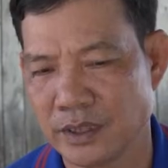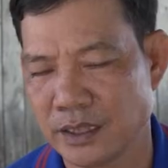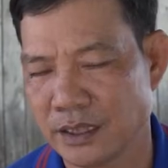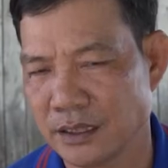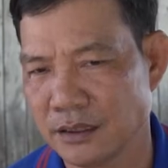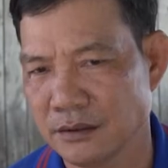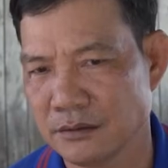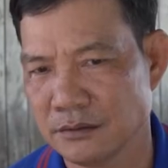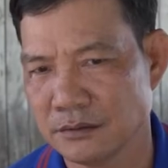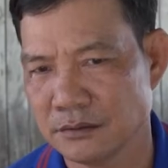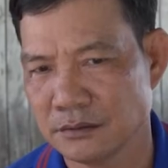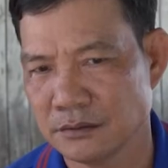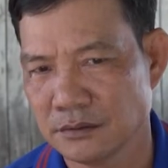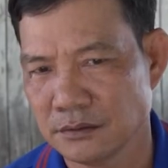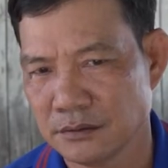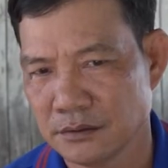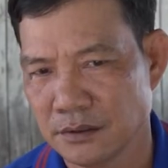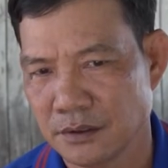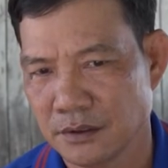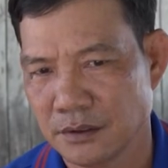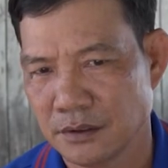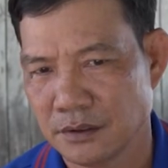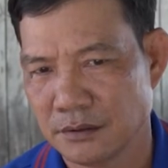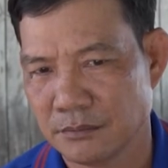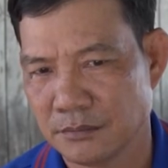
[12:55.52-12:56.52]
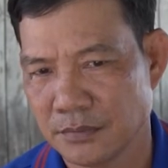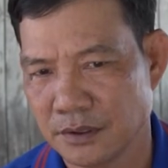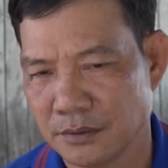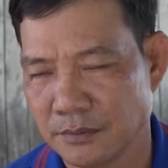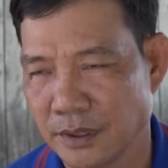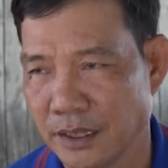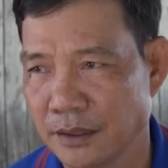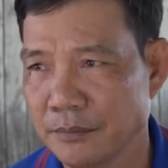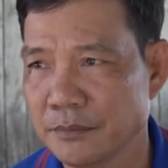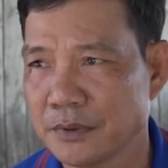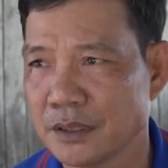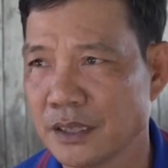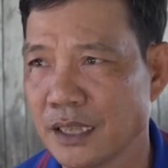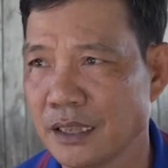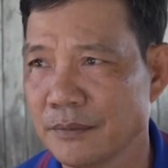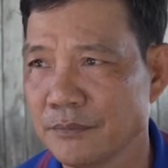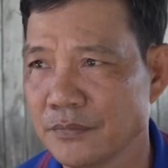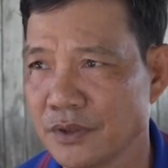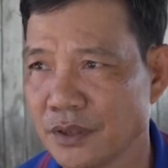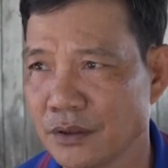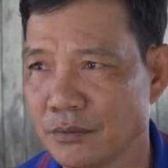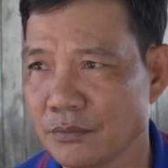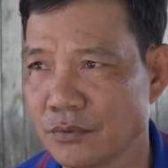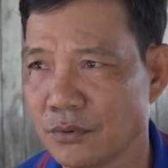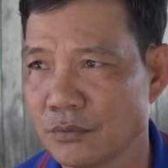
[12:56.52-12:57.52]
khoảng 17
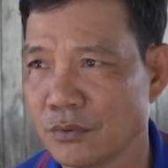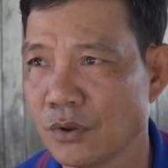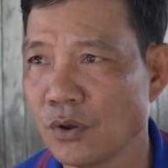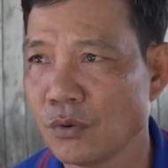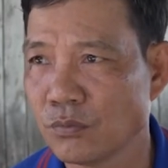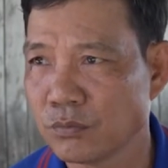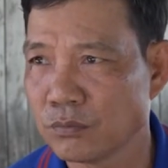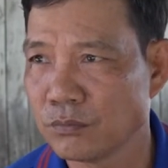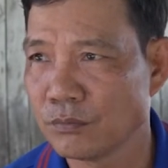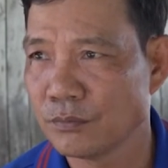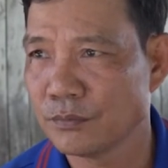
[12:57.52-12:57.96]
18 triệu một khung